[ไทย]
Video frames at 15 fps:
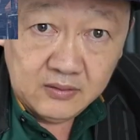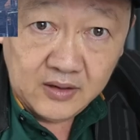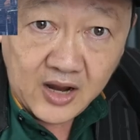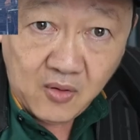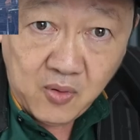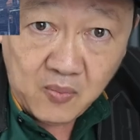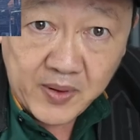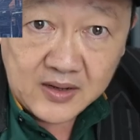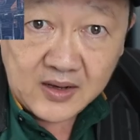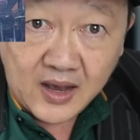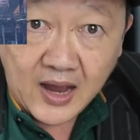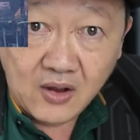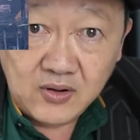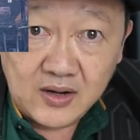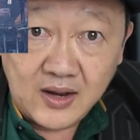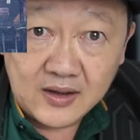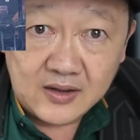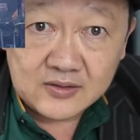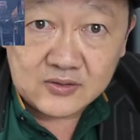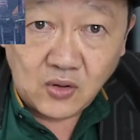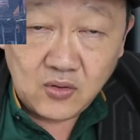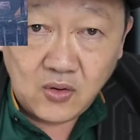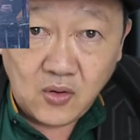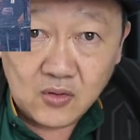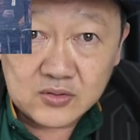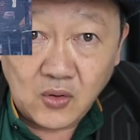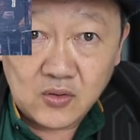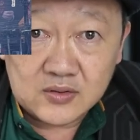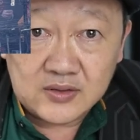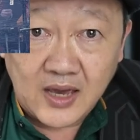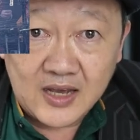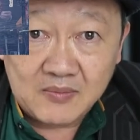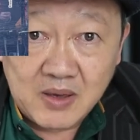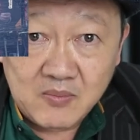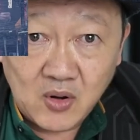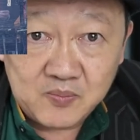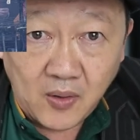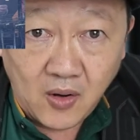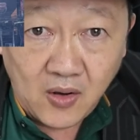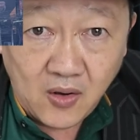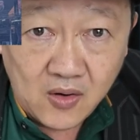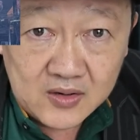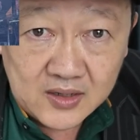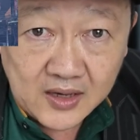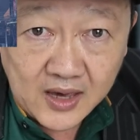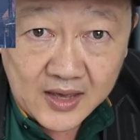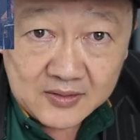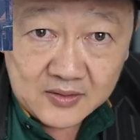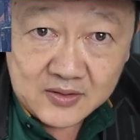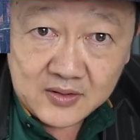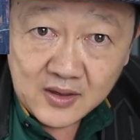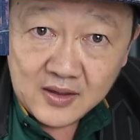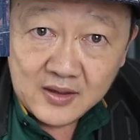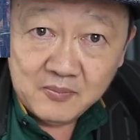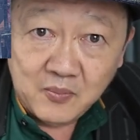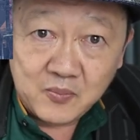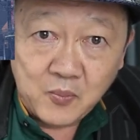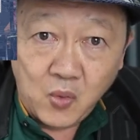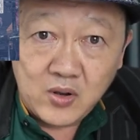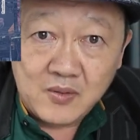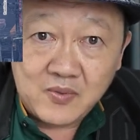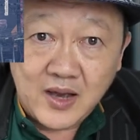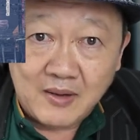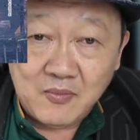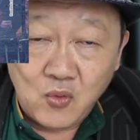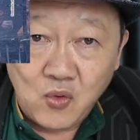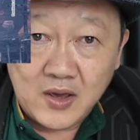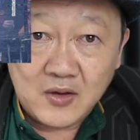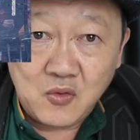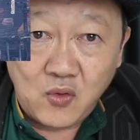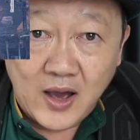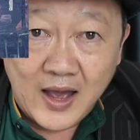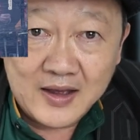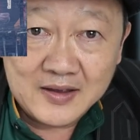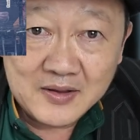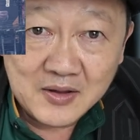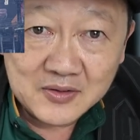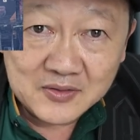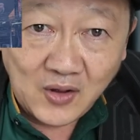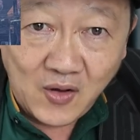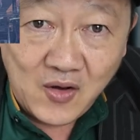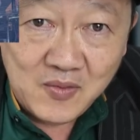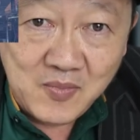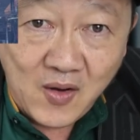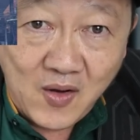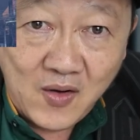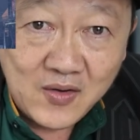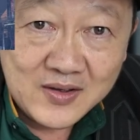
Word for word: แล้วพอเป็นข่าวนั้นแหละก็ตกอกตกใจกันไปหมดพอออกเขตผู้กำกับห้วยขวางตม.